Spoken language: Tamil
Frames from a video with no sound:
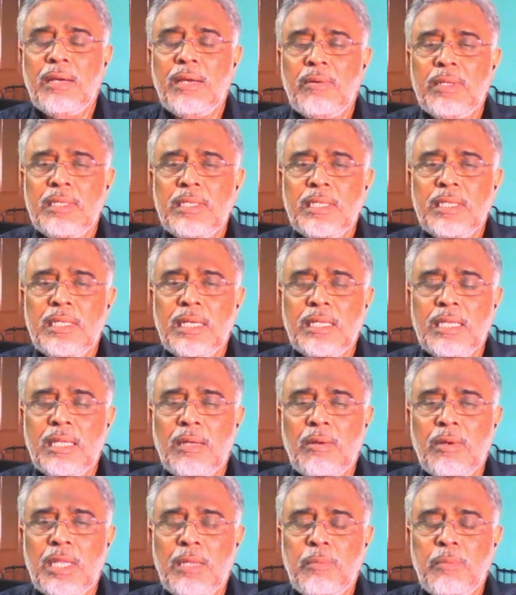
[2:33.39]
வந்து
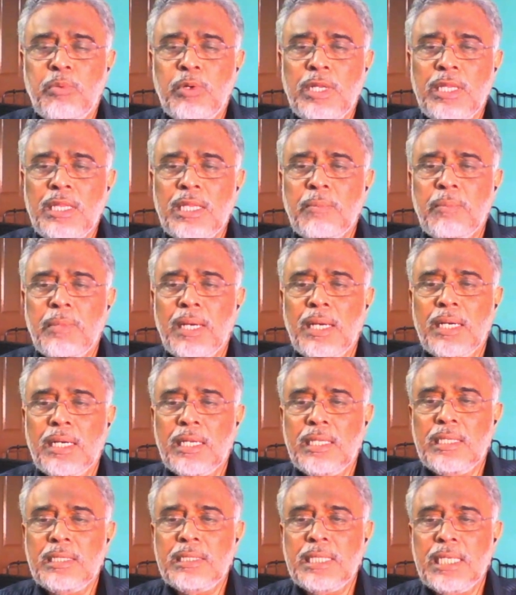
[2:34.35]
அந்த அதை புனிதமாக
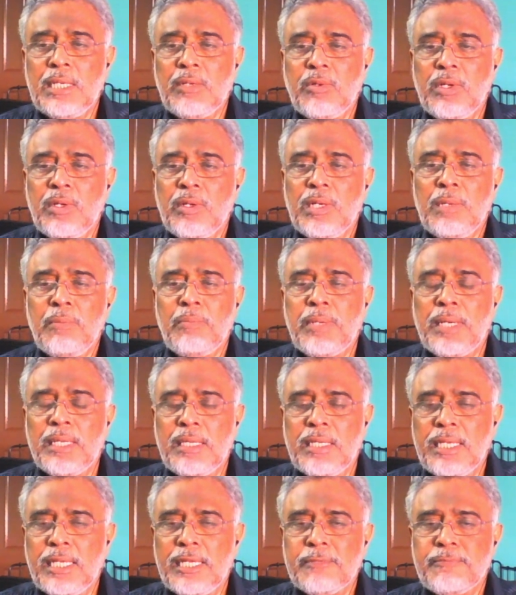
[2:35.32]
கருதி செய்யக்கூடியவங்களும்
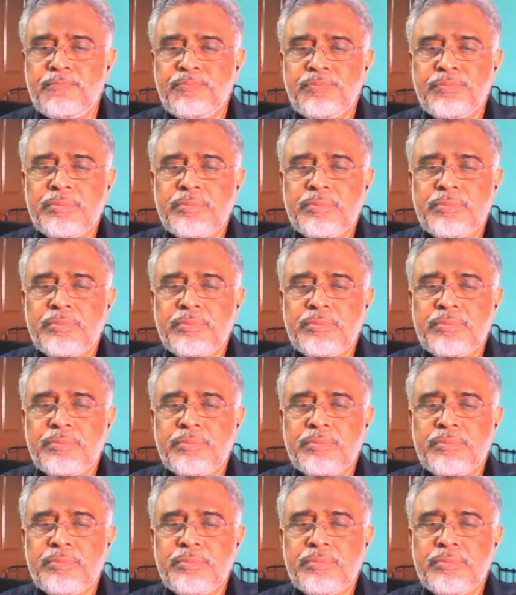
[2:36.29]
பார்த்துட்டேன்